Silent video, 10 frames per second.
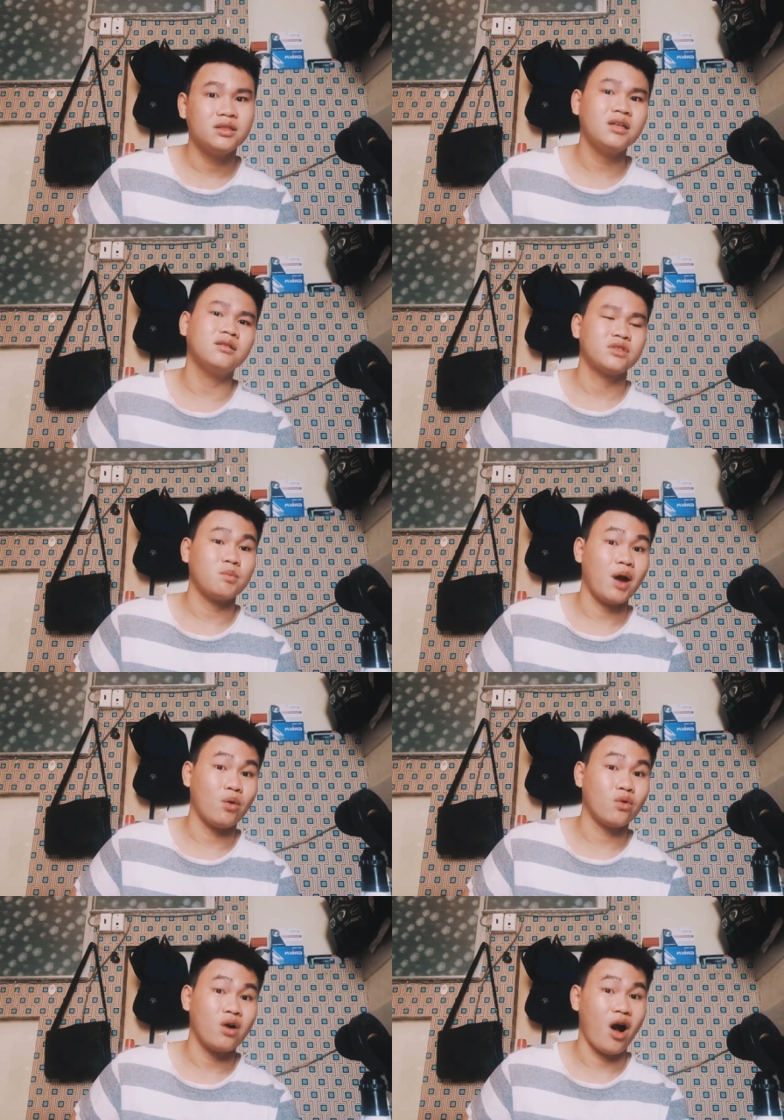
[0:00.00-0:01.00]
nhưng trong đầu
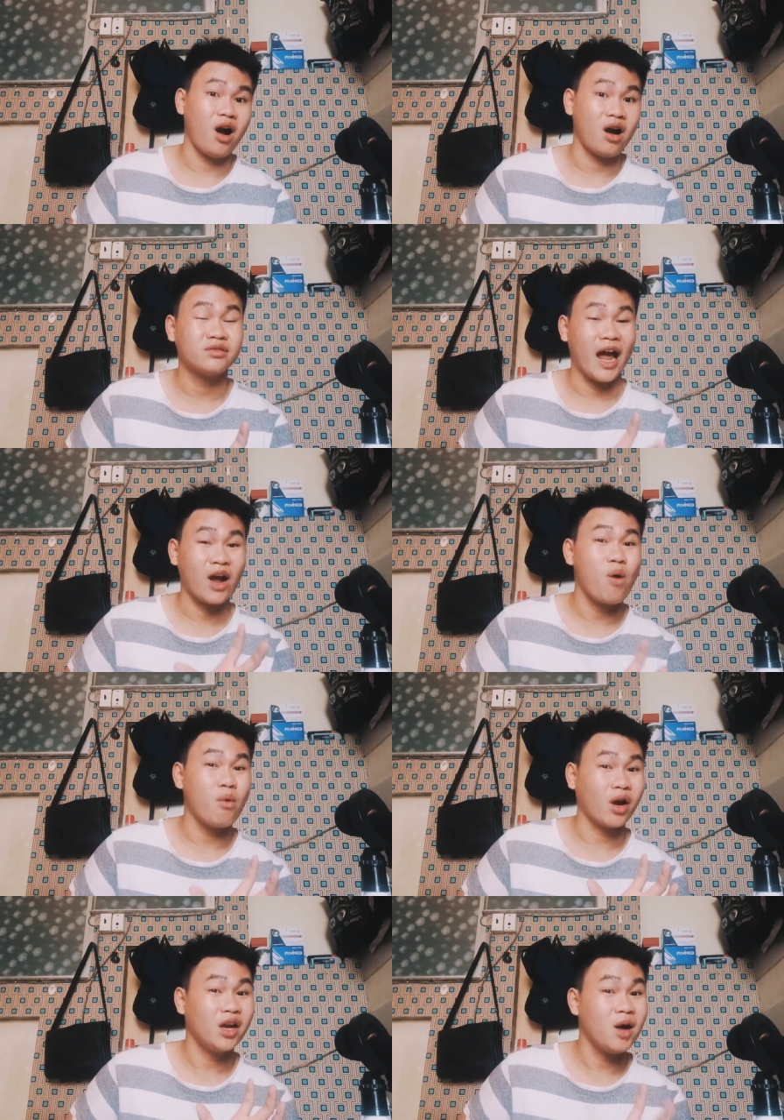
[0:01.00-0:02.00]
của họ đã có
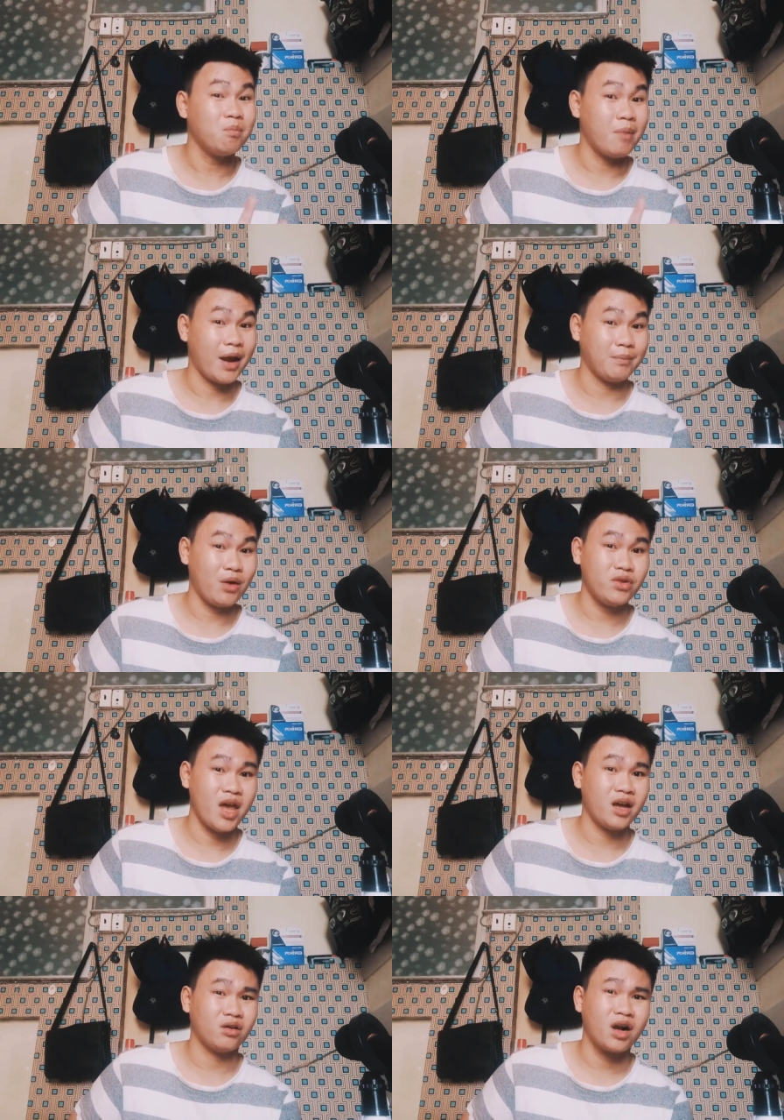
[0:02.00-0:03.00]
một cái lớp màng bảo vệ rồi.